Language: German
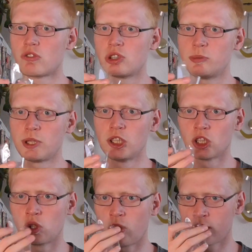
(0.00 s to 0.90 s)
in so eine
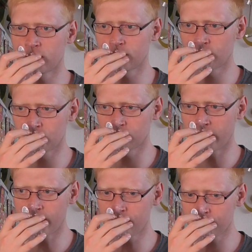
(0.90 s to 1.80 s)
Pina Colada
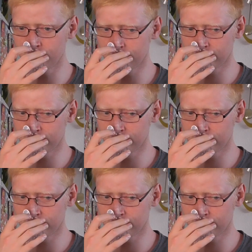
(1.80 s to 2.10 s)
Richtung eher.